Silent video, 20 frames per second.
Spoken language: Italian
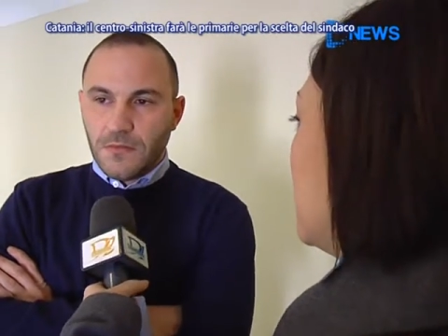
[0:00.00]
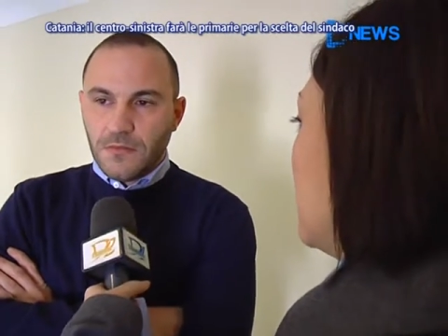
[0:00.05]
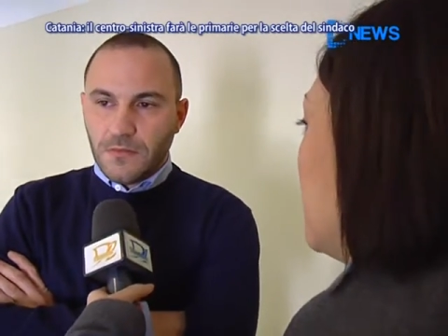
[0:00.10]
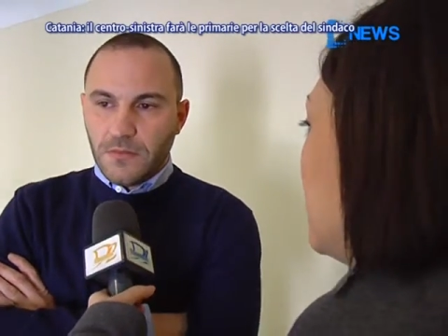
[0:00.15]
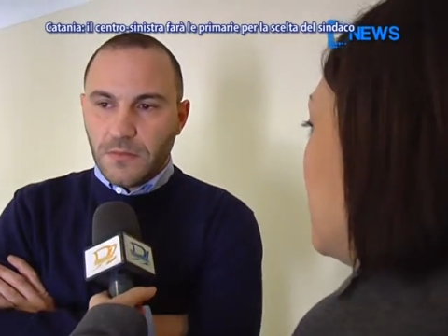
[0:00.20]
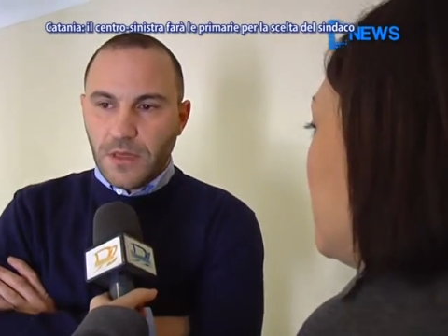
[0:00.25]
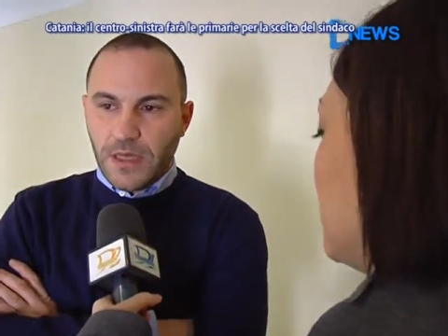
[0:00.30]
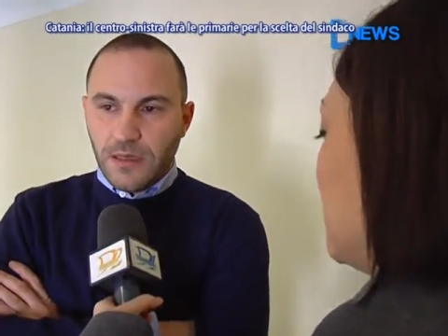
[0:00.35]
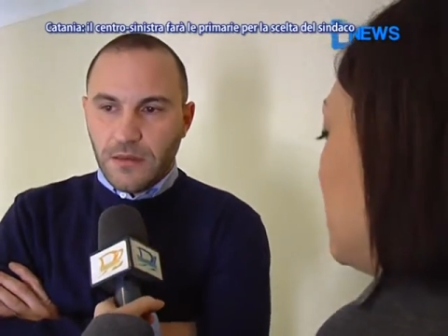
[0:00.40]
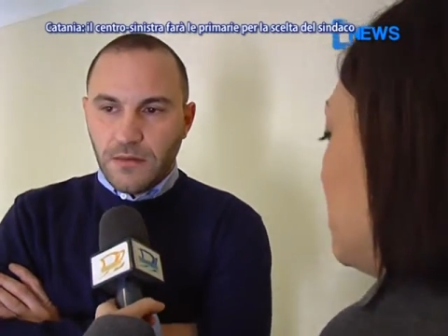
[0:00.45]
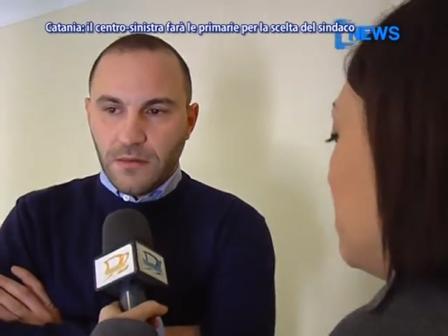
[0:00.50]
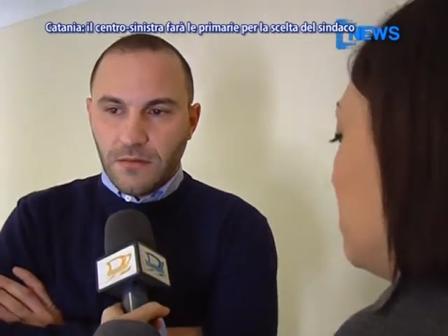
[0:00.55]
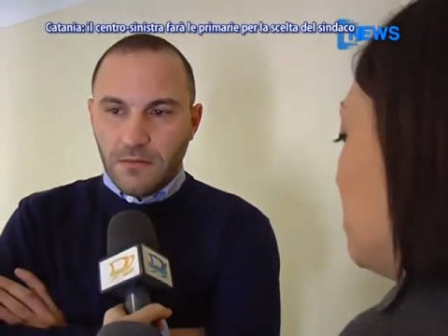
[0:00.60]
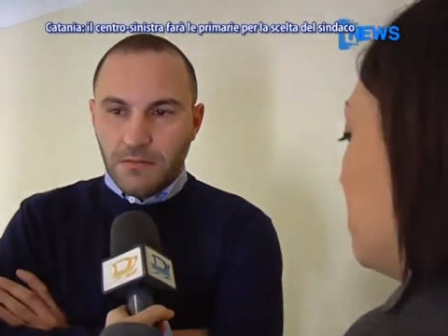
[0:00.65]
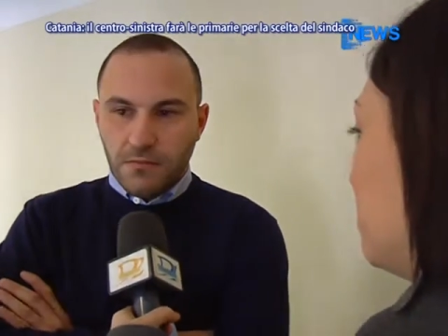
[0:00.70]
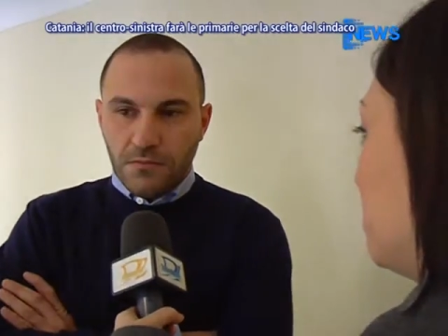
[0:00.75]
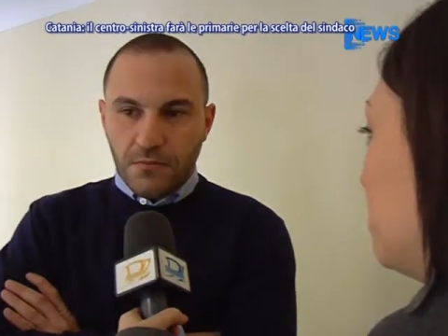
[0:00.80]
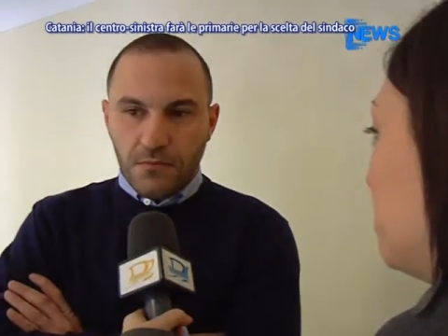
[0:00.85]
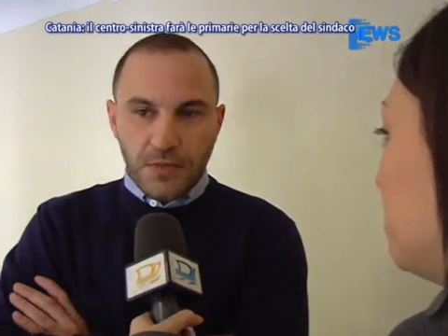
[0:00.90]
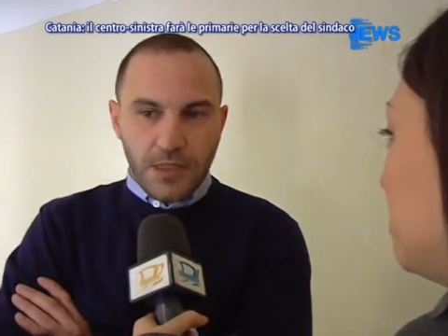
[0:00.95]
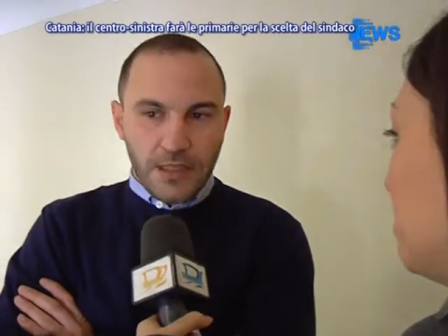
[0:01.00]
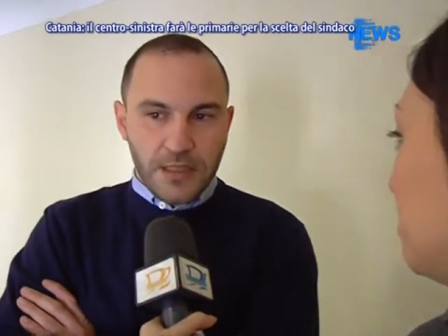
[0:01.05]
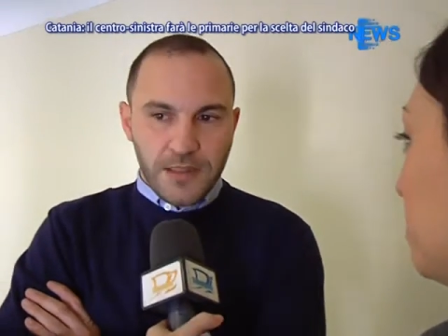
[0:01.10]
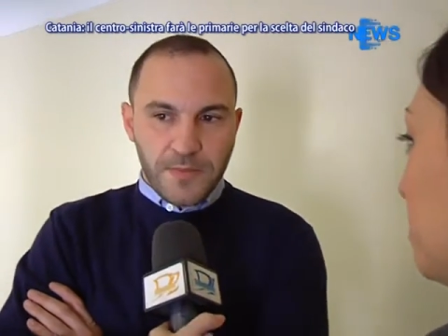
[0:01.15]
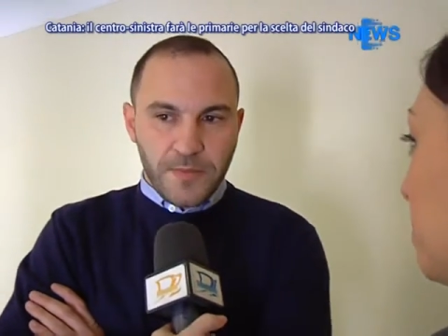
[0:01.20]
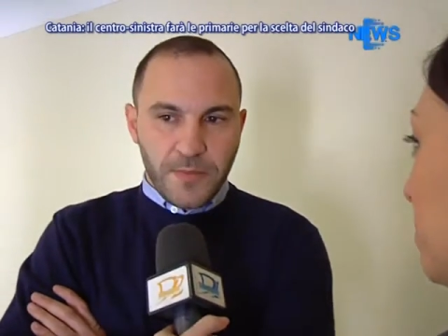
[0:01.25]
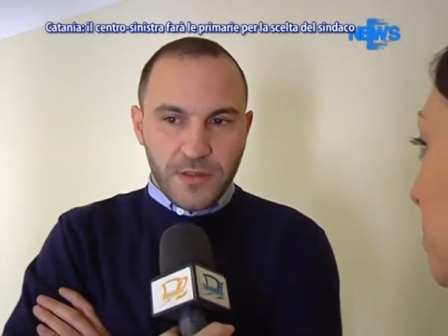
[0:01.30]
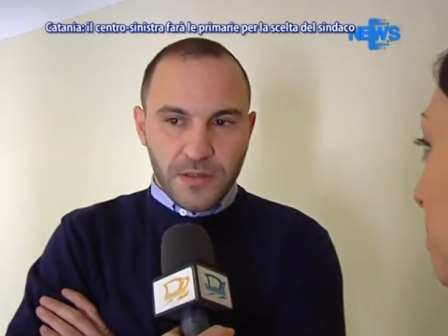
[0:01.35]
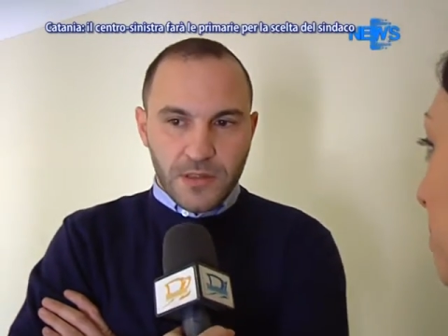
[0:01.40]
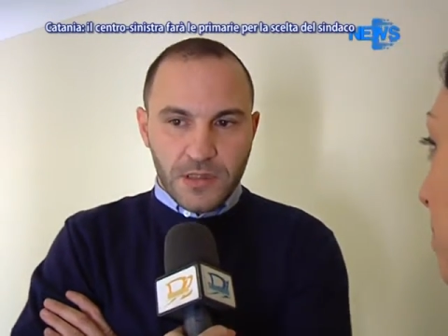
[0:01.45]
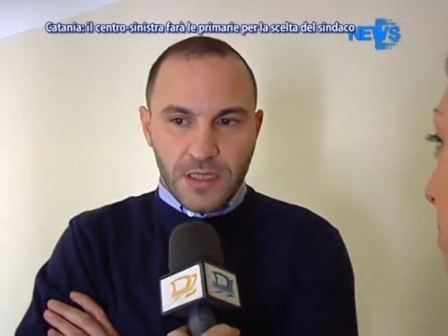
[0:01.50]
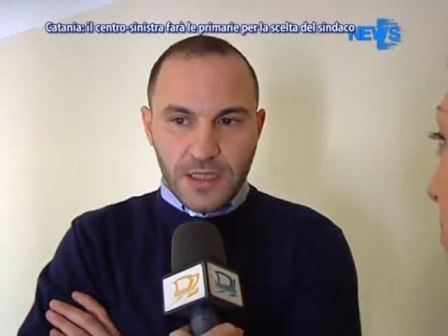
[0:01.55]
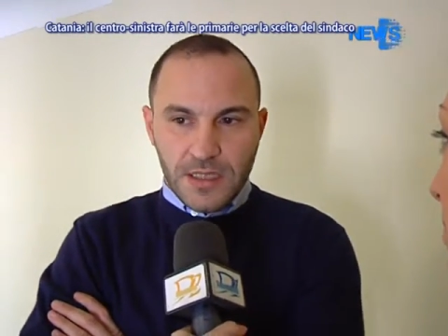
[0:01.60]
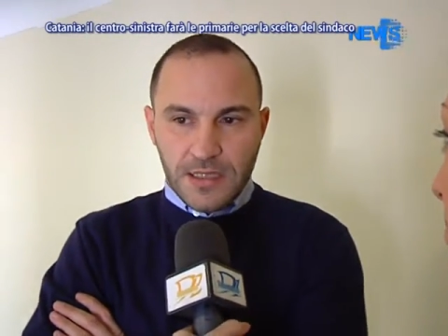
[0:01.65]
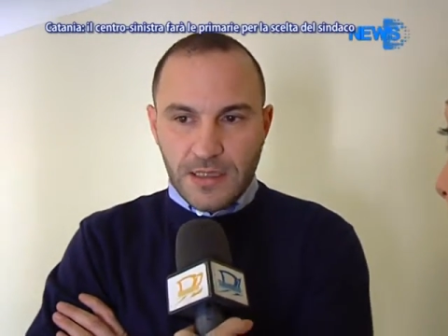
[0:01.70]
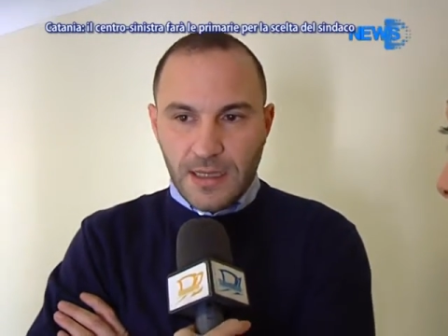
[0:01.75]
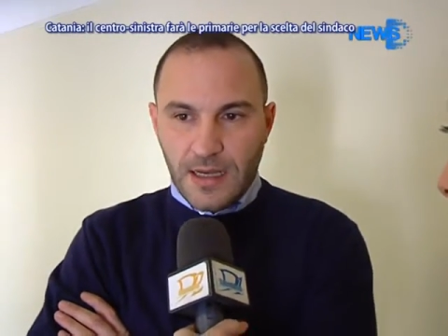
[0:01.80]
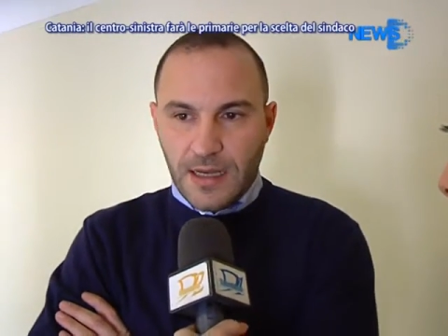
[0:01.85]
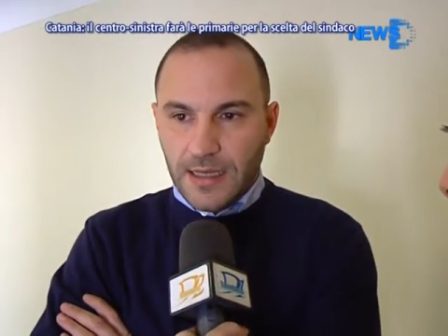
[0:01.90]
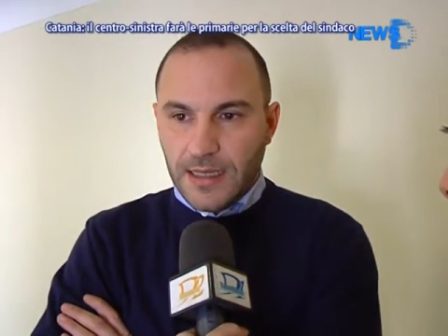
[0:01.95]
Beh, mm, la risposta
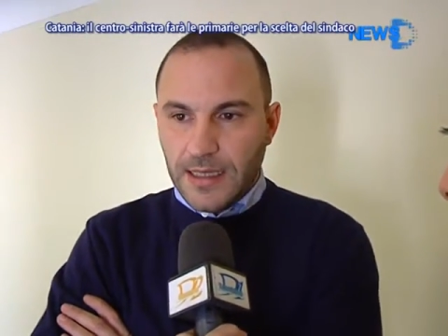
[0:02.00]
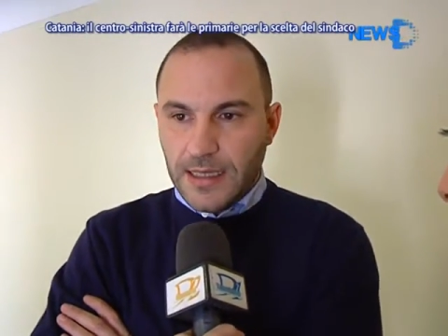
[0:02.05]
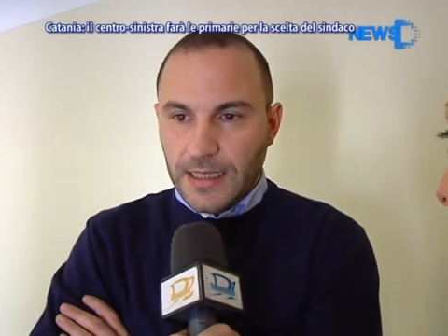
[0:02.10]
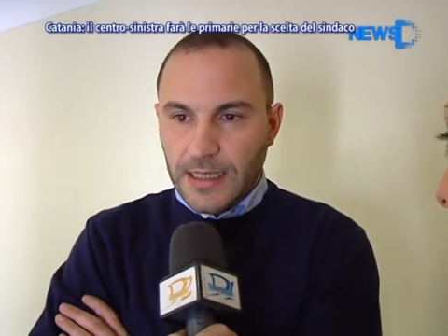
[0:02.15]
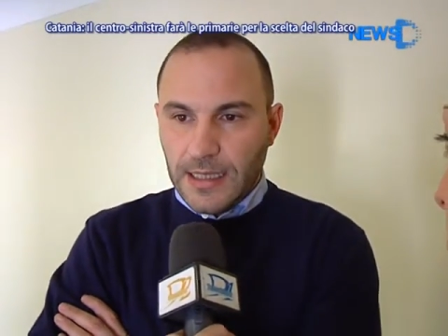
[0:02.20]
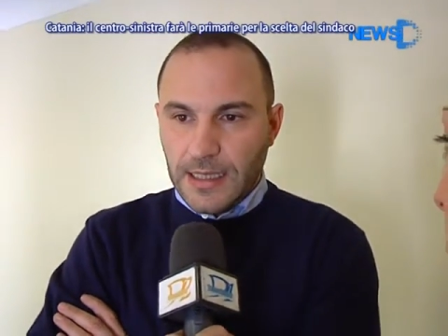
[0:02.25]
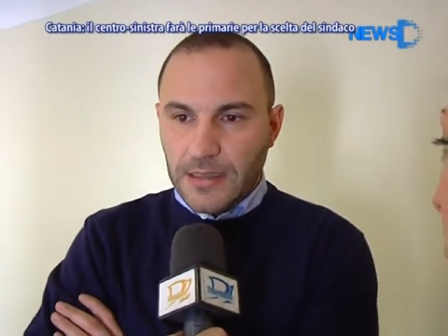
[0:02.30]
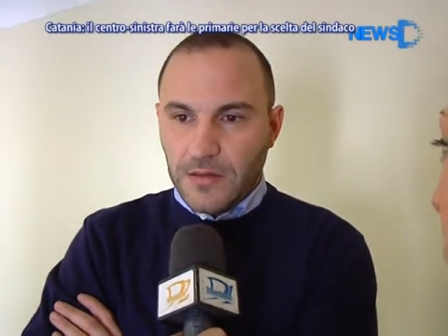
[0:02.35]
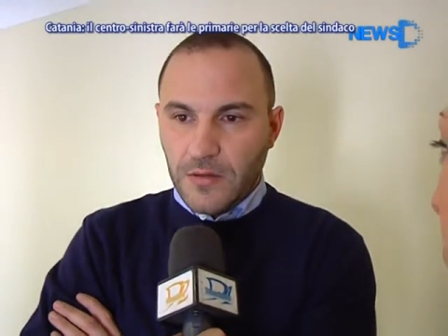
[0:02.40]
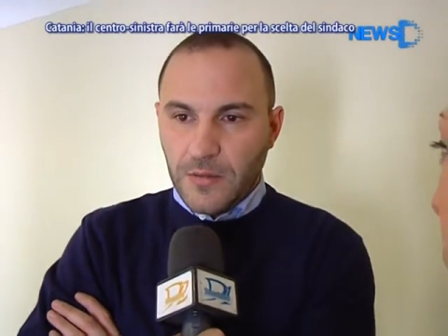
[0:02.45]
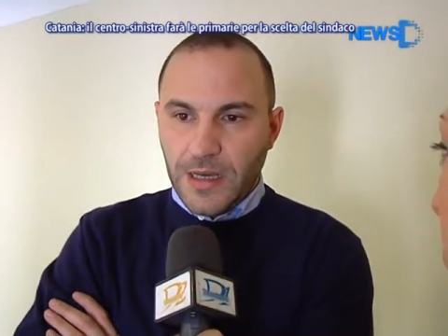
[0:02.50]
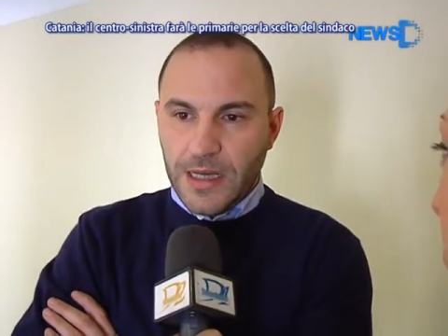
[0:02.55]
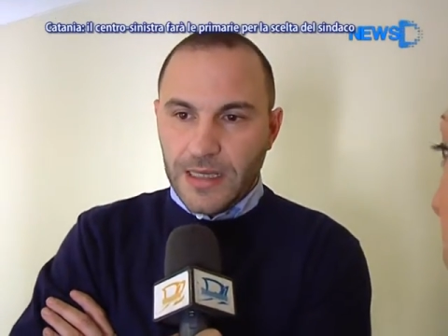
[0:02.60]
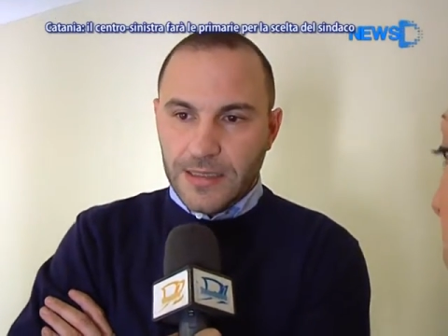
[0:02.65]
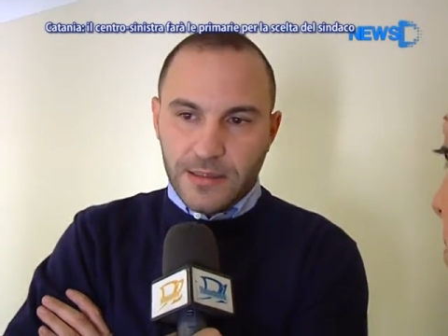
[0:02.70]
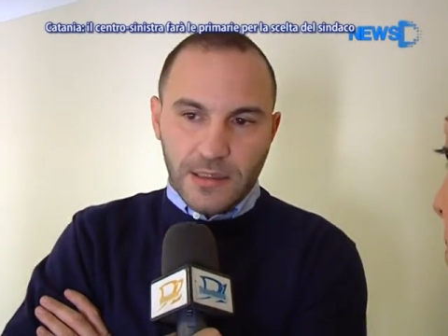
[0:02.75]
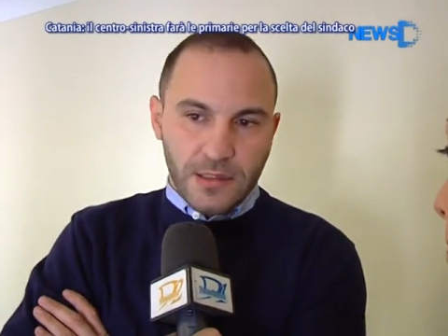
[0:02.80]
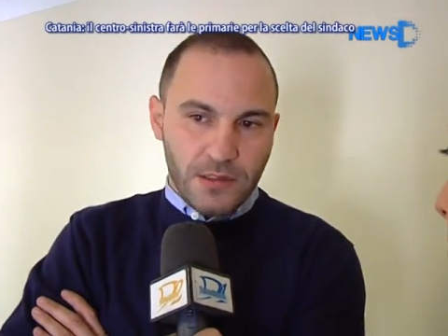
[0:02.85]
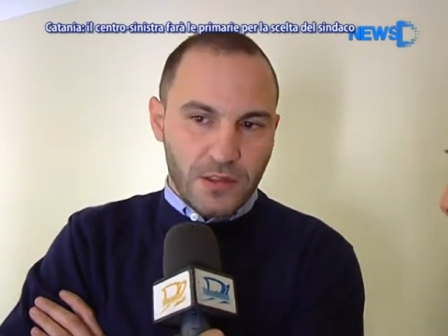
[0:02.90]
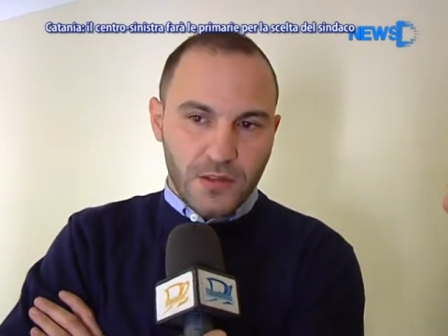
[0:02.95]
sta anche nella domanda,